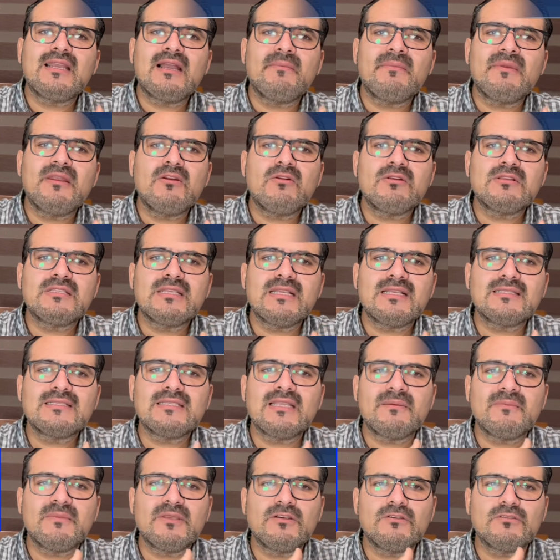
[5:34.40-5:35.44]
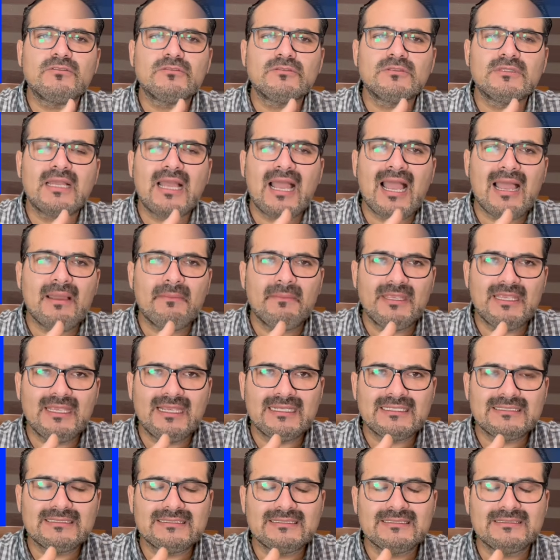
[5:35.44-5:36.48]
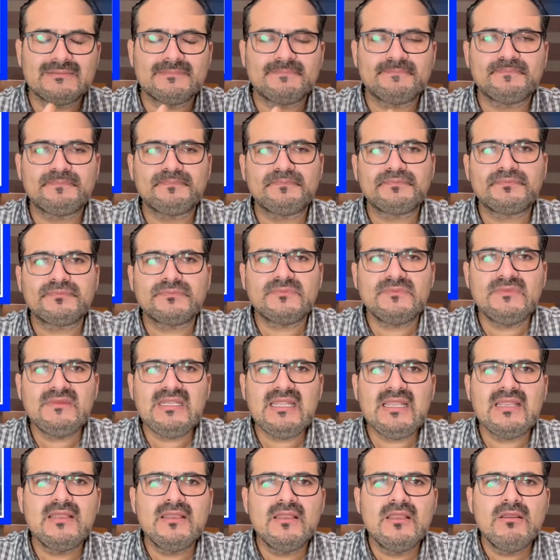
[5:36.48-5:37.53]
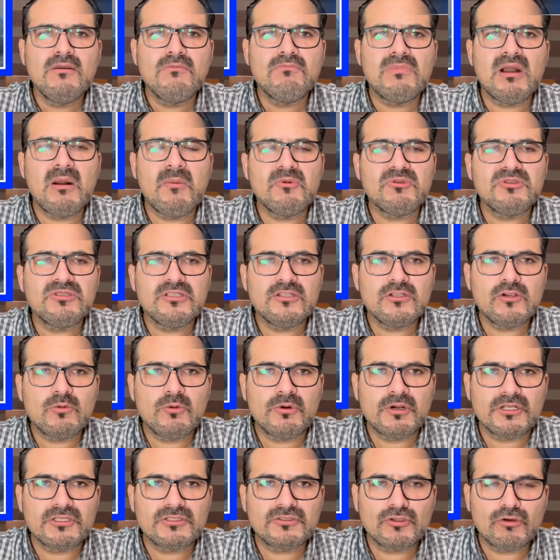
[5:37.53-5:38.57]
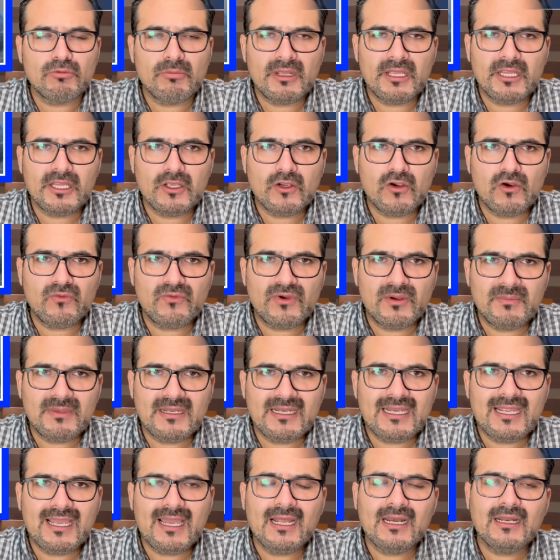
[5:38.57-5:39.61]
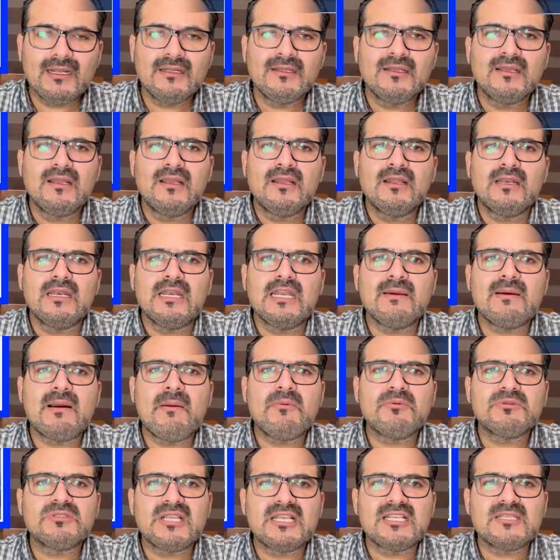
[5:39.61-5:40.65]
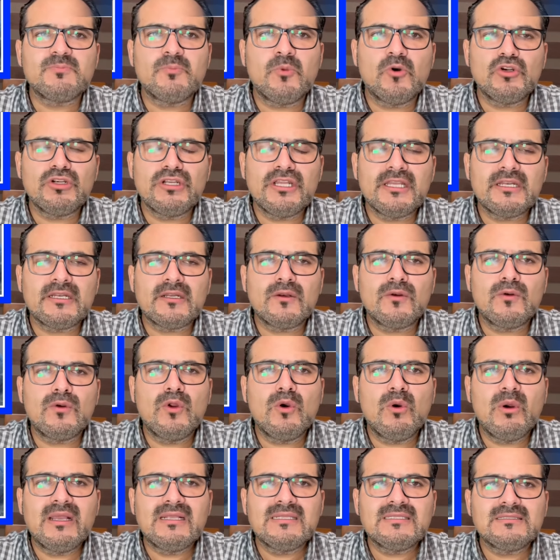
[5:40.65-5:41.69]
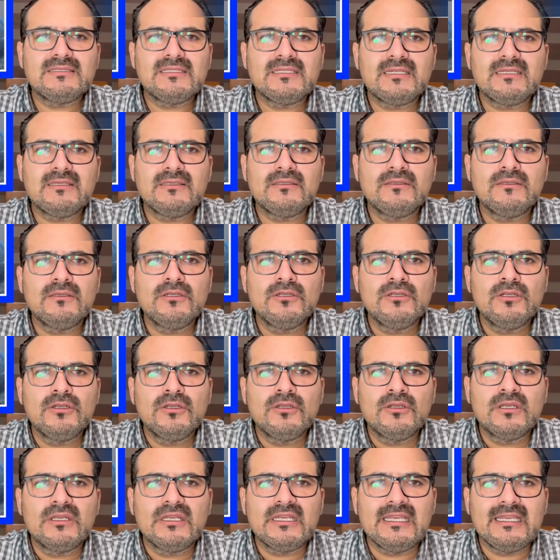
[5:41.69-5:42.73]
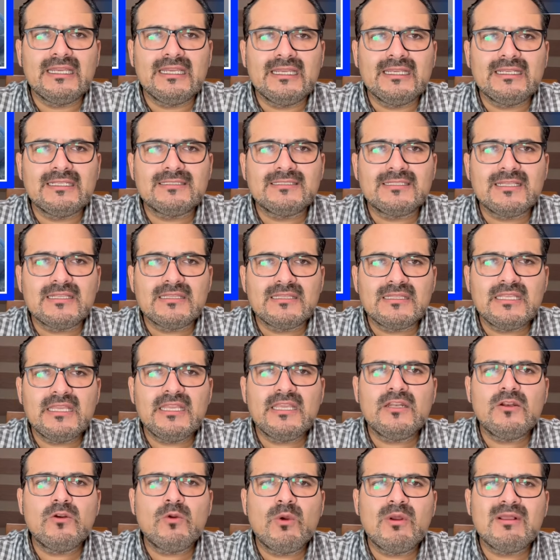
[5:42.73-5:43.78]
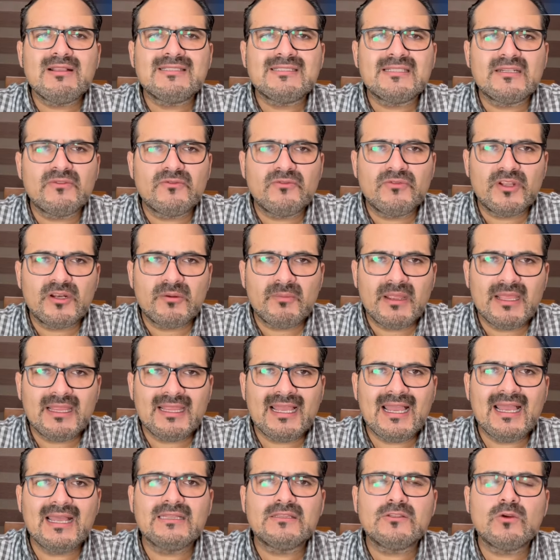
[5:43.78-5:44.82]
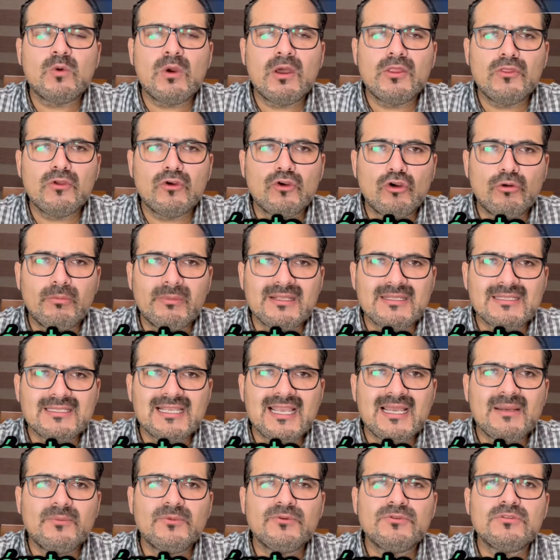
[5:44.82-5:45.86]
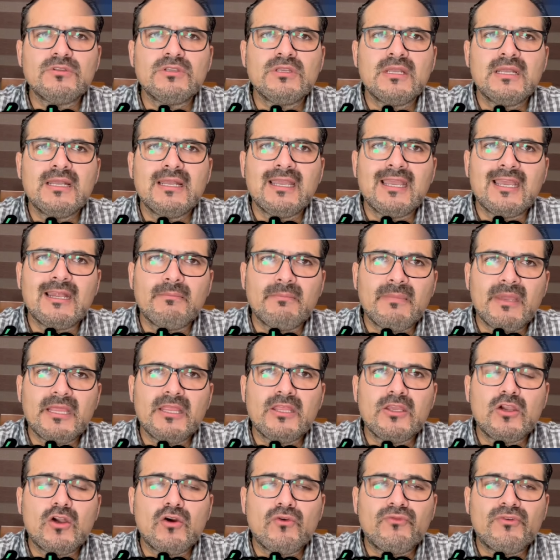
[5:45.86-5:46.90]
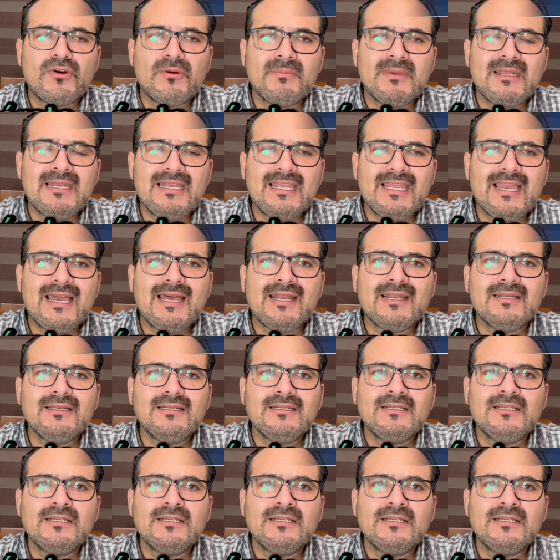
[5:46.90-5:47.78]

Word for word: camino es este, amigos, amigas vamos a ir con nuestro médico familiar, le vamos a exponer nuestro eh, sentir, nuestra enfermedad cuando comenzamos. El médico familiar